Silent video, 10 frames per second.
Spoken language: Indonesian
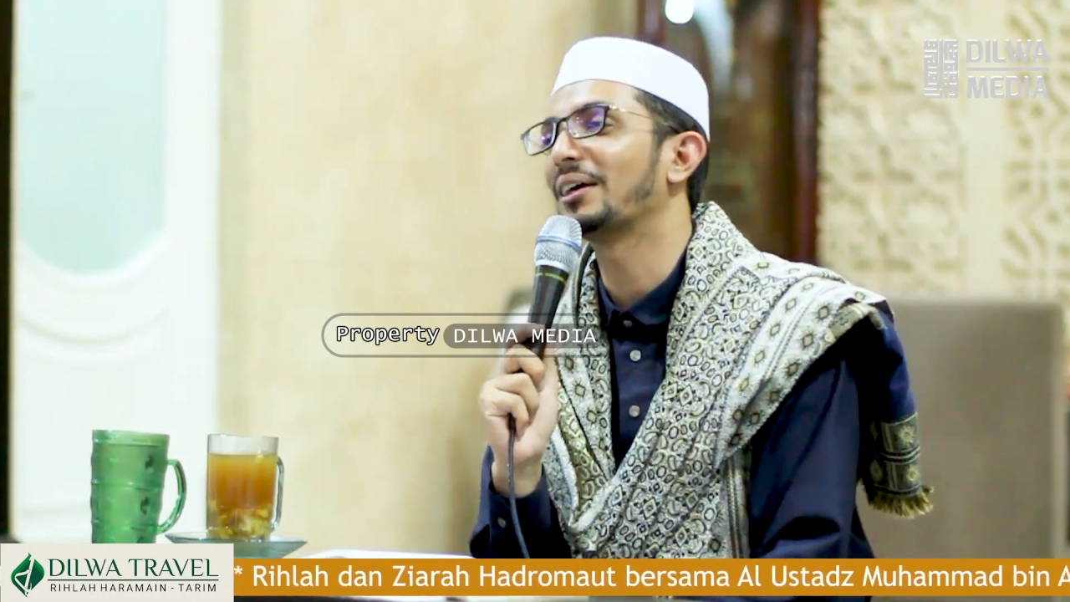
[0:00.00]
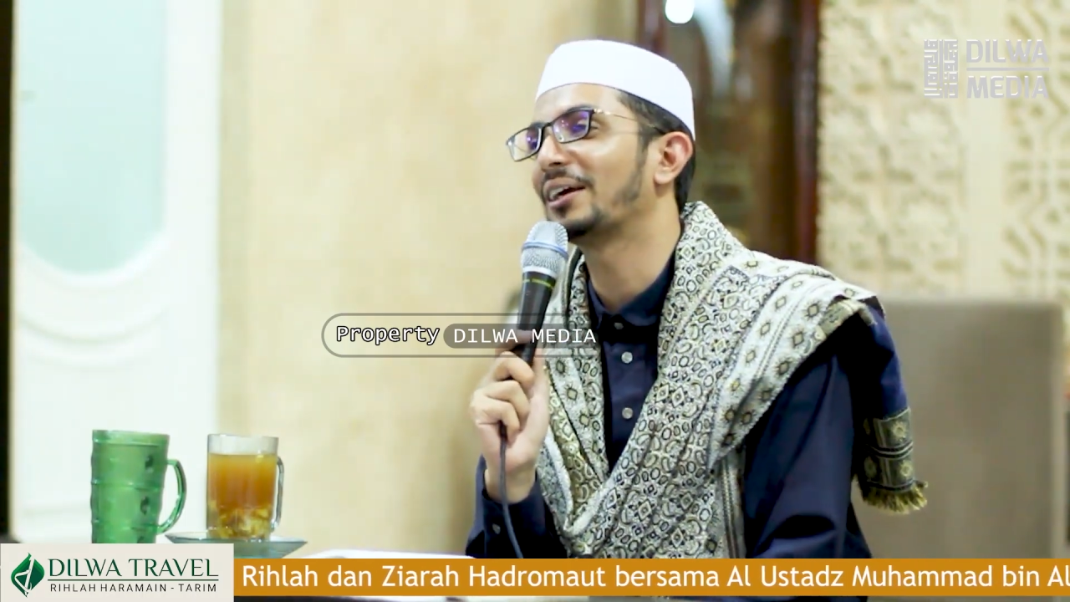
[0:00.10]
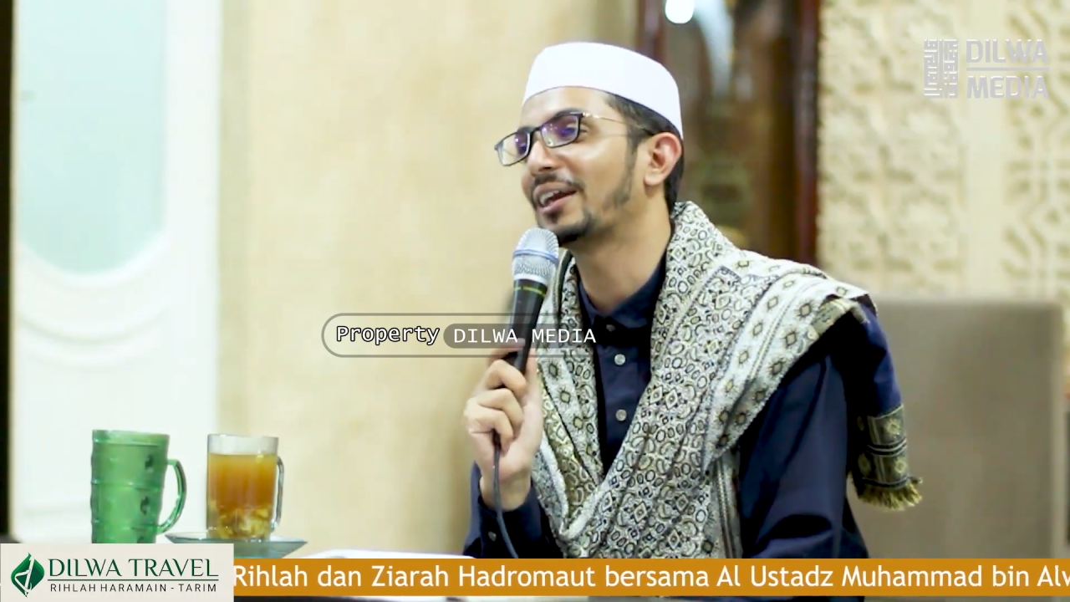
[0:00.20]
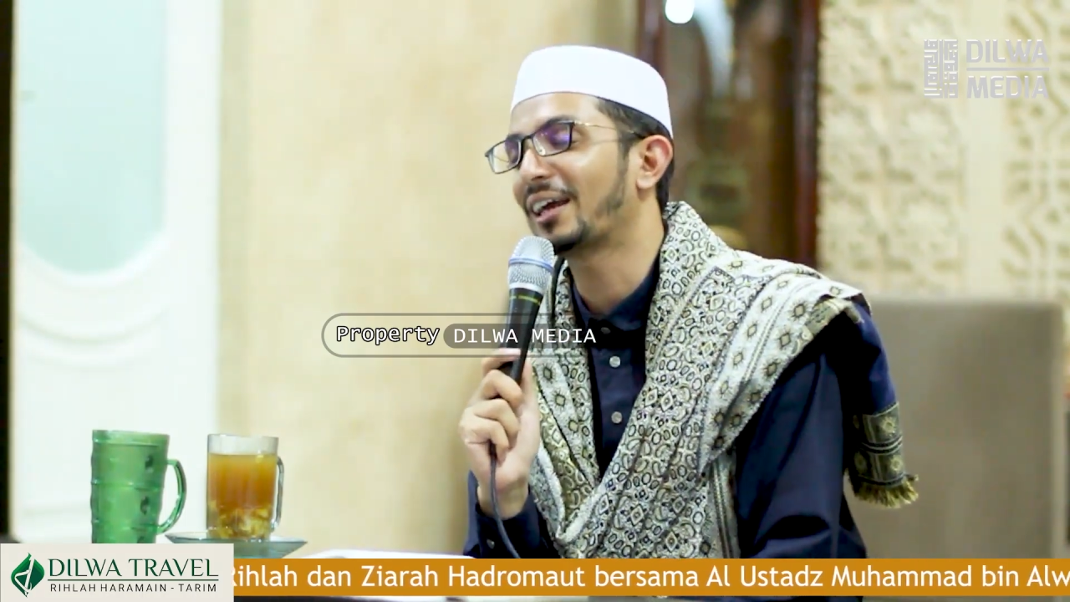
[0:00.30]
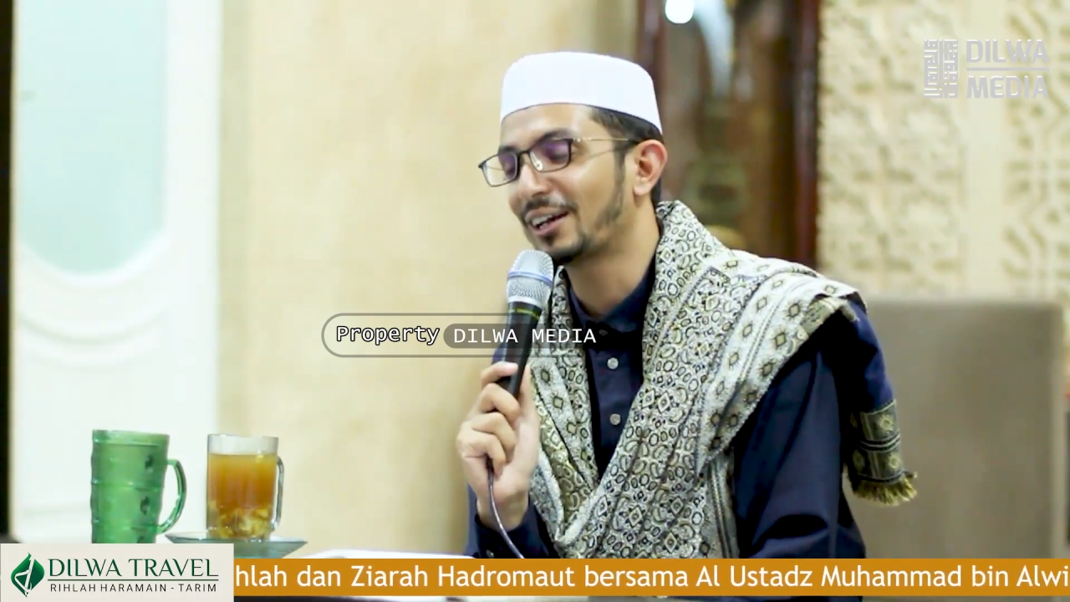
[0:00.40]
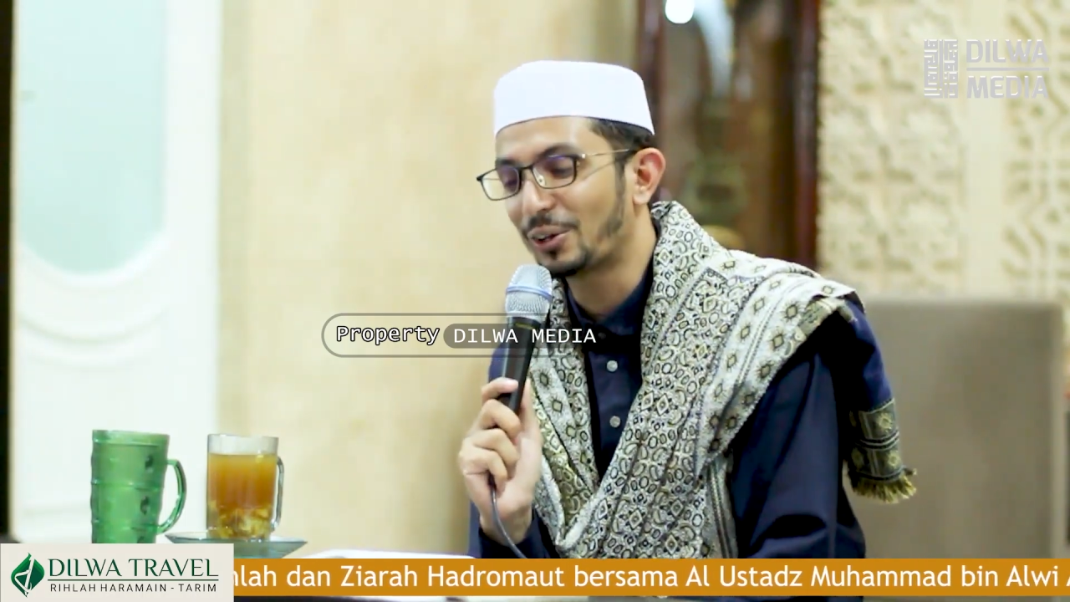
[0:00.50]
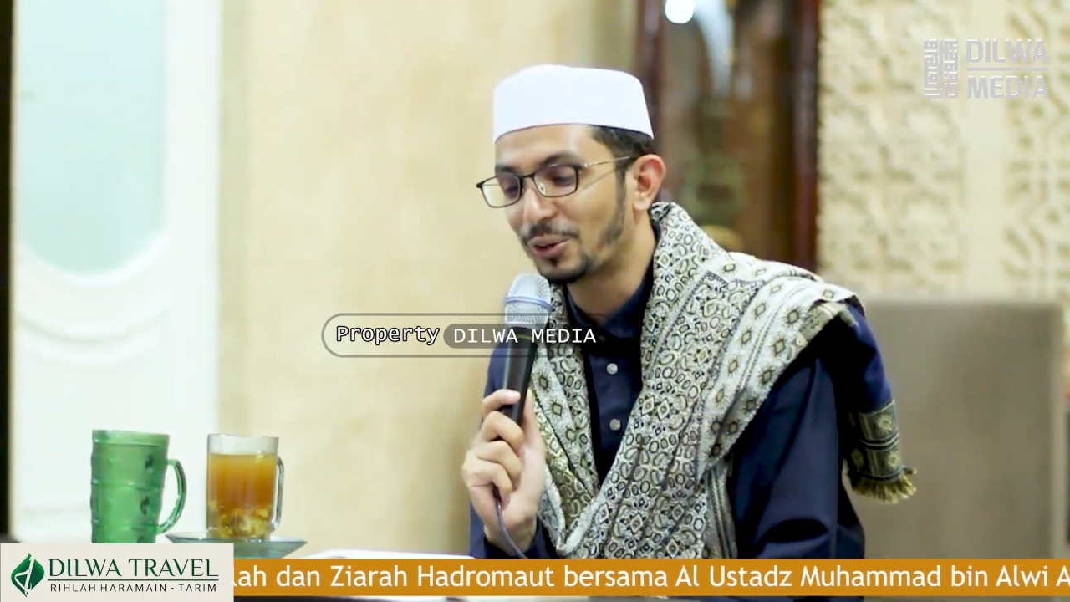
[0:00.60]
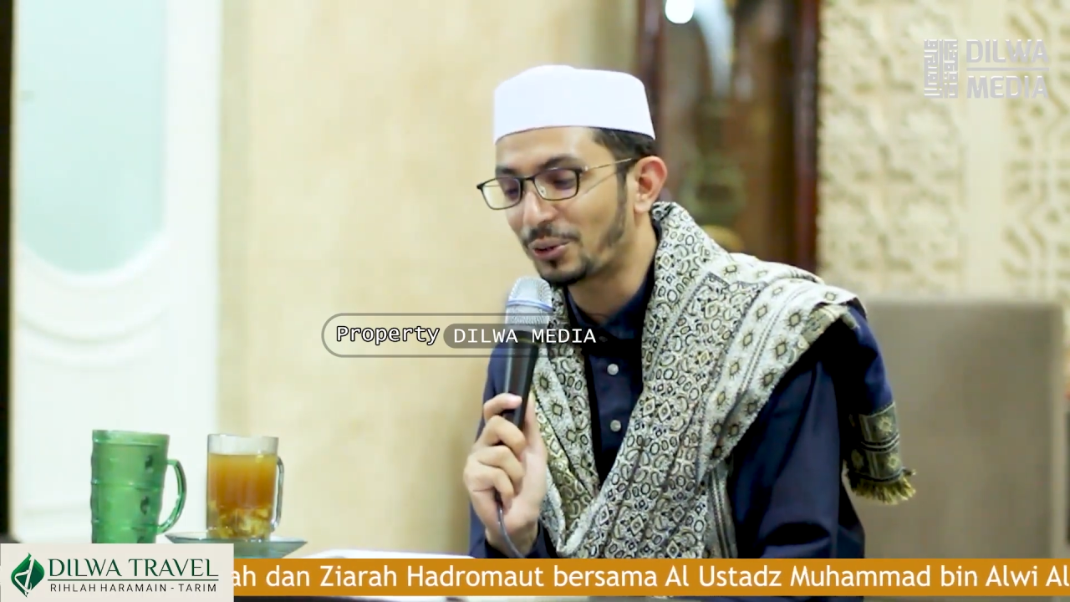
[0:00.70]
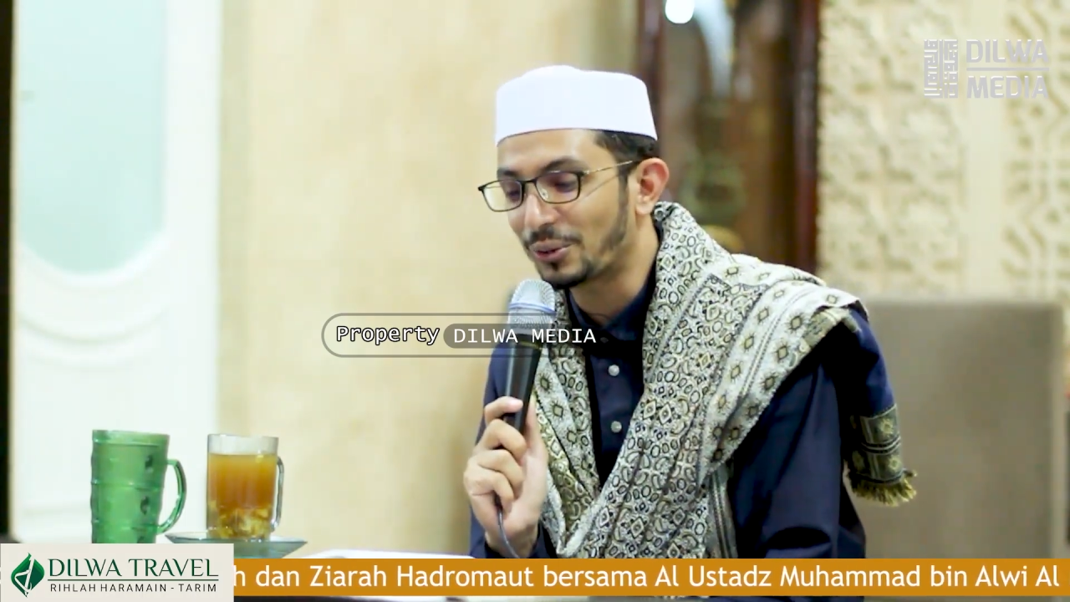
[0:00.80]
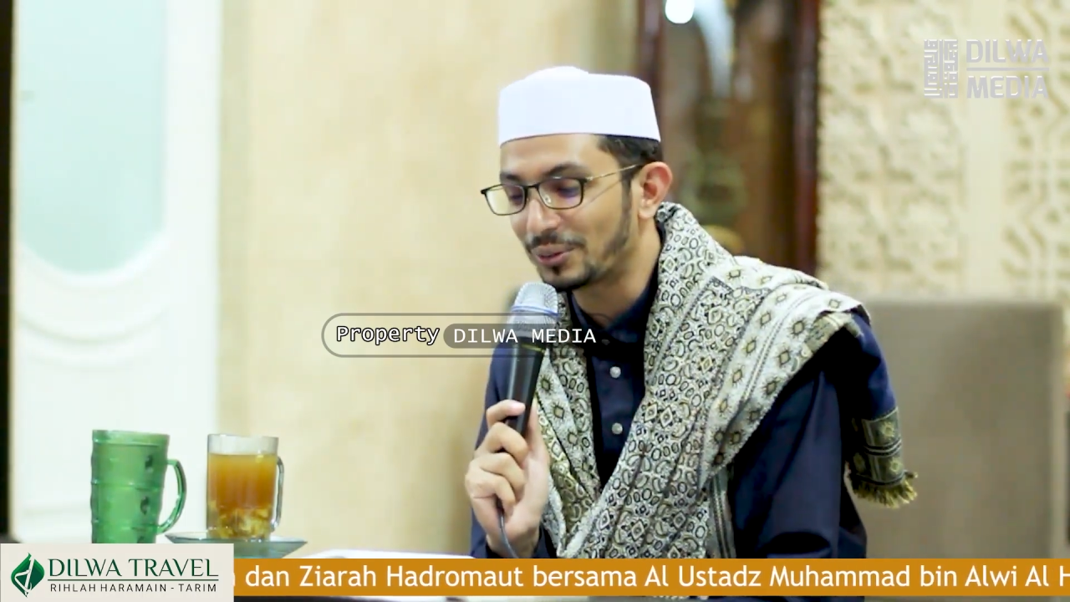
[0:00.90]
Kira-kira
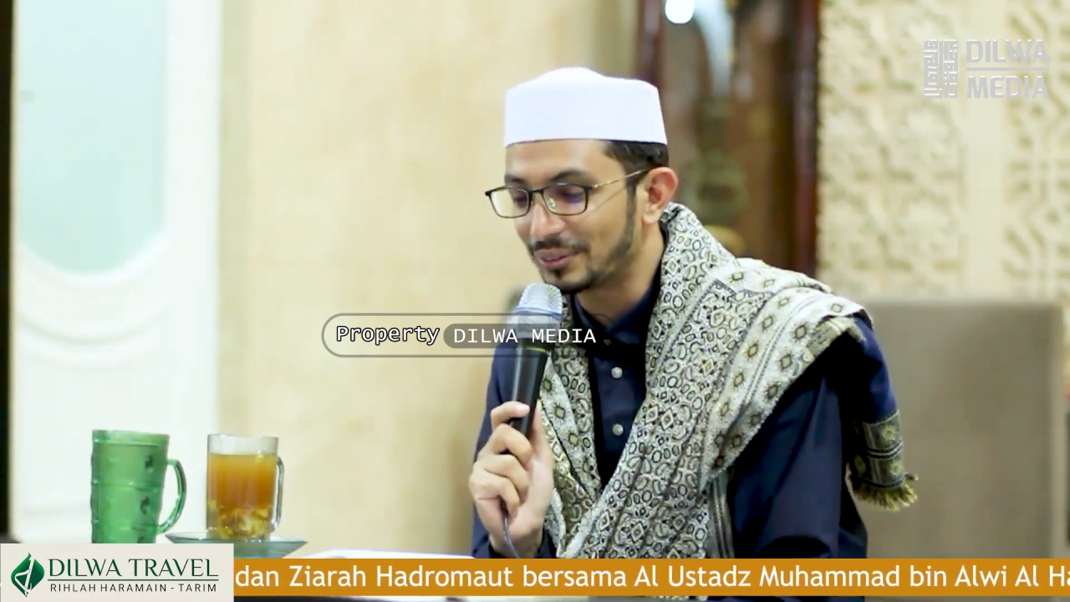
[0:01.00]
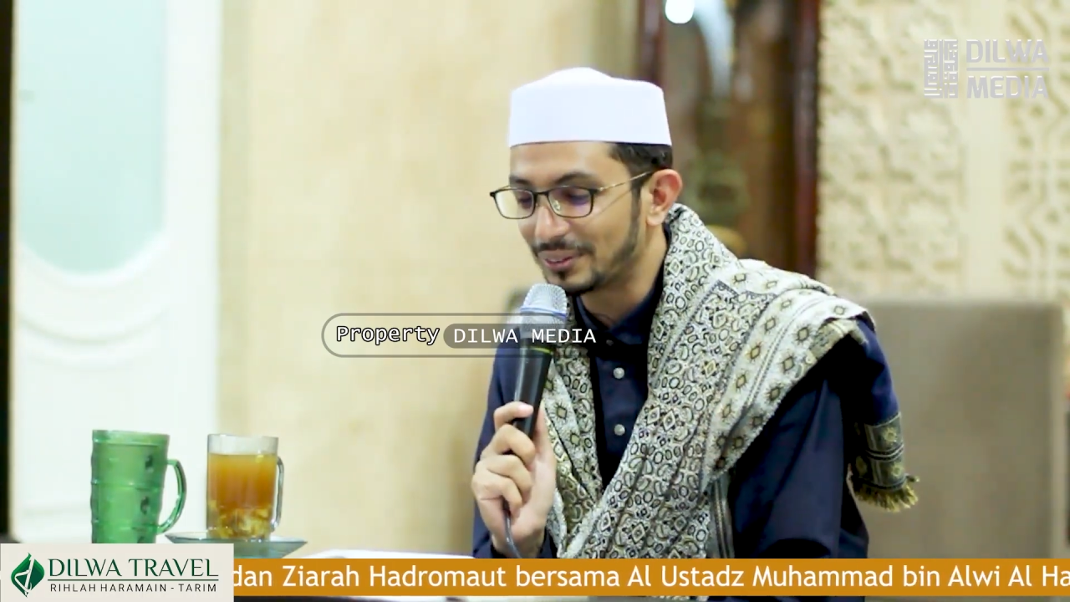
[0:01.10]
orok